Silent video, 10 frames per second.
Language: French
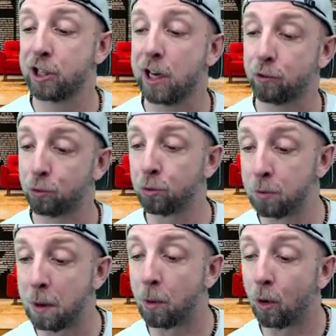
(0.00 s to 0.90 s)
là-dessus,
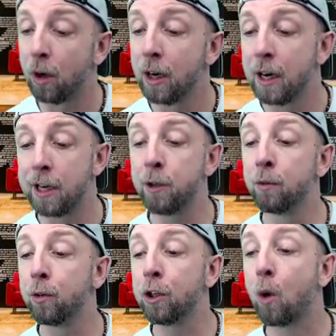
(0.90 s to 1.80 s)
mais bon, les
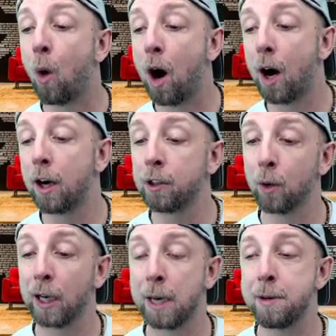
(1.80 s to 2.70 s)
nouveaux y croient, ils
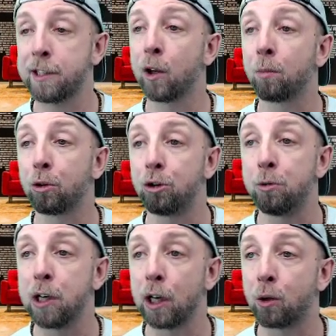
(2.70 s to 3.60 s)
ont la capacité d'en
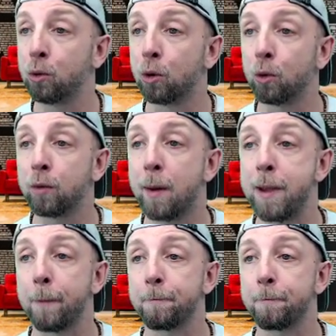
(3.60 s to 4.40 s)
produire, écoute, euh, tout va bien.